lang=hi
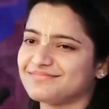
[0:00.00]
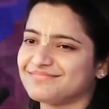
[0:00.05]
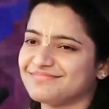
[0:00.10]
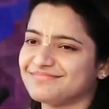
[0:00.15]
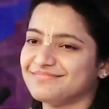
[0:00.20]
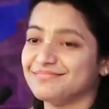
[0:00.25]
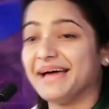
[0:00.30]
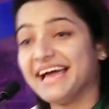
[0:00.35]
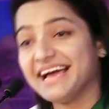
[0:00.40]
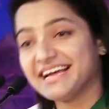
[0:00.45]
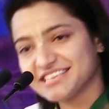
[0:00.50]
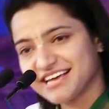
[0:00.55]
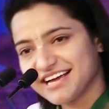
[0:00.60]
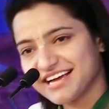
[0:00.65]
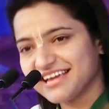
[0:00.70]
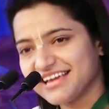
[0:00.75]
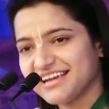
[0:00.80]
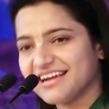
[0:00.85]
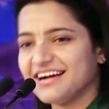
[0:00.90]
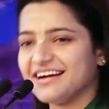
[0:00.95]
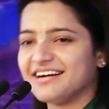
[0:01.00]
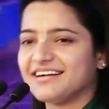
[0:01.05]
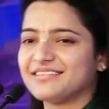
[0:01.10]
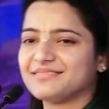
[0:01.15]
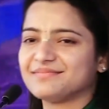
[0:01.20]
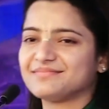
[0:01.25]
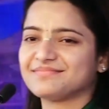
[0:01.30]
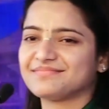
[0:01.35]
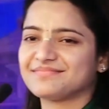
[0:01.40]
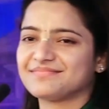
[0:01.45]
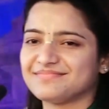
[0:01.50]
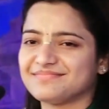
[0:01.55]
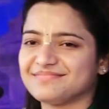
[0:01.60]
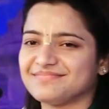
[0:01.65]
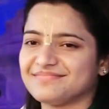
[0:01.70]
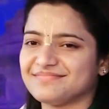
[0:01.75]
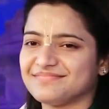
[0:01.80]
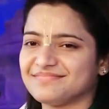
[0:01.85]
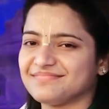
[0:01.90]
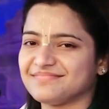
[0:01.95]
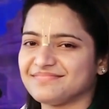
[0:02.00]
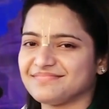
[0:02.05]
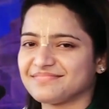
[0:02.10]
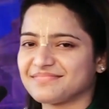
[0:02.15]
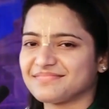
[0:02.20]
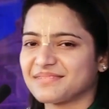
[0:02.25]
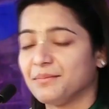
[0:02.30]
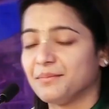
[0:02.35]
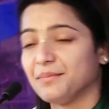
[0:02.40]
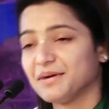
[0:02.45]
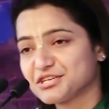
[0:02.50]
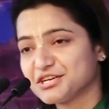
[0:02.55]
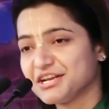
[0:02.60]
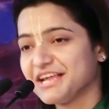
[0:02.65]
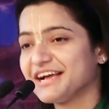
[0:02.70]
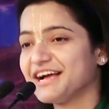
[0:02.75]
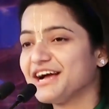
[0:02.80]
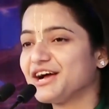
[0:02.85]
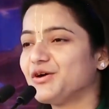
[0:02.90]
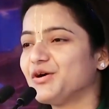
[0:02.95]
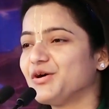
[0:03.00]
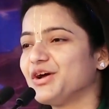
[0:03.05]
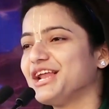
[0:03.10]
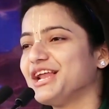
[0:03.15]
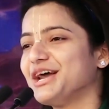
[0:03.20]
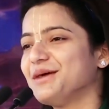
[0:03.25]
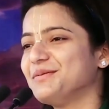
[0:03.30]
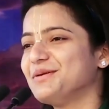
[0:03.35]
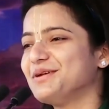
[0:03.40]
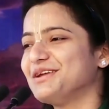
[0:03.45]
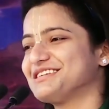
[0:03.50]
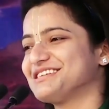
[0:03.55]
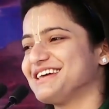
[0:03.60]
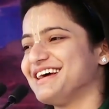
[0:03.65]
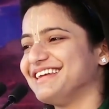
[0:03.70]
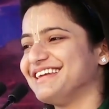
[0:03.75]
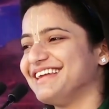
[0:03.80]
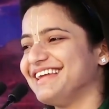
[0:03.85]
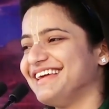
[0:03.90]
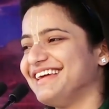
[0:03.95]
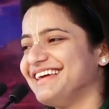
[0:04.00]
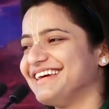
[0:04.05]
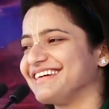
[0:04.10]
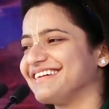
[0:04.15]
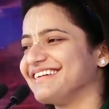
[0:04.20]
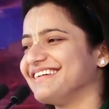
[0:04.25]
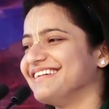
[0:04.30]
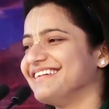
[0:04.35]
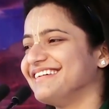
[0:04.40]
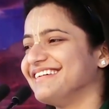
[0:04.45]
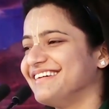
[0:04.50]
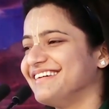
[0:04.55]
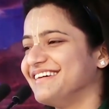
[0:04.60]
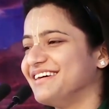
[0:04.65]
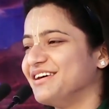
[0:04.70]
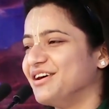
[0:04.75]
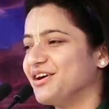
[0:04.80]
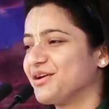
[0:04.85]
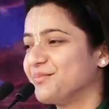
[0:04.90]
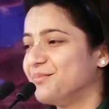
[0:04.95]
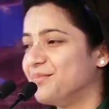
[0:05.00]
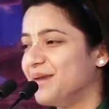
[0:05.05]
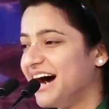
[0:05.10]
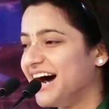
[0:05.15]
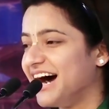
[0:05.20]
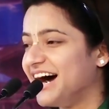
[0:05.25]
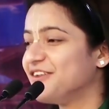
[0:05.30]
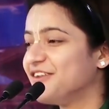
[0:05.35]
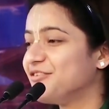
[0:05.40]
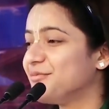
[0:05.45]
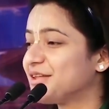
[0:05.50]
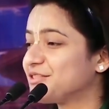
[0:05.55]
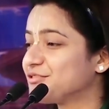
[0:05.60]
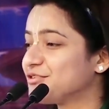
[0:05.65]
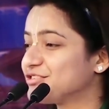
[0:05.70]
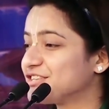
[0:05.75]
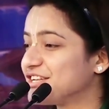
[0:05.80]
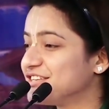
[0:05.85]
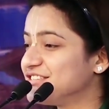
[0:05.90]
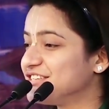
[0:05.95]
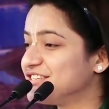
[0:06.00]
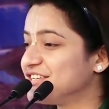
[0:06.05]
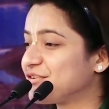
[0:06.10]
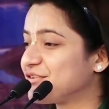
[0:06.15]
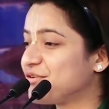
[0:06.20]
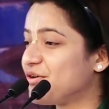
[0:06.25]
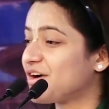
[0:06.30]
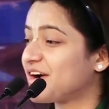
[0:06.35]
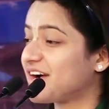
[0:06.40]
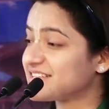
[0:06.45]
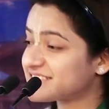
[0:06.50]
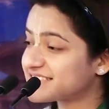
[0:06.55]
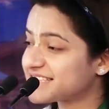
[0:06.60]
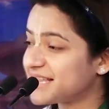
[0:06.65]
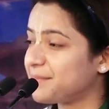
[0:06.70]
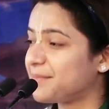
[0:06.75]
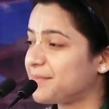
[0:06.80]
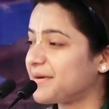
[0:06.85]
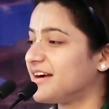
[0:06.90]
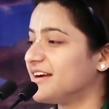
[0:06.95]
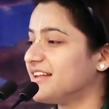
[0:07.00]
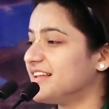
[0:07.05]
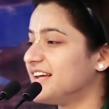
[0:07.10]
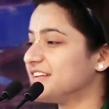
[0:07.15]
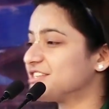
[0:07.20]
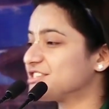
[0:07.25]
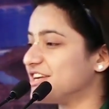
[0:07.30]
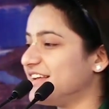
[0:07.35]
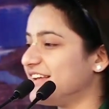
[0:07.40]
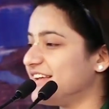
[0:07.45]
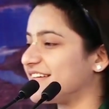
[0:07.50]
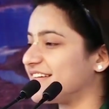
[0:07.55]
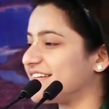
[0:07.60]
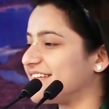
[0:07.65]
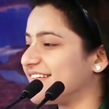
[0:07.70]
बह जाएगा बचने का कोई नामो निशान नहीं है और बहाव में तो जंजीर को कस के पकड़ना चाहिए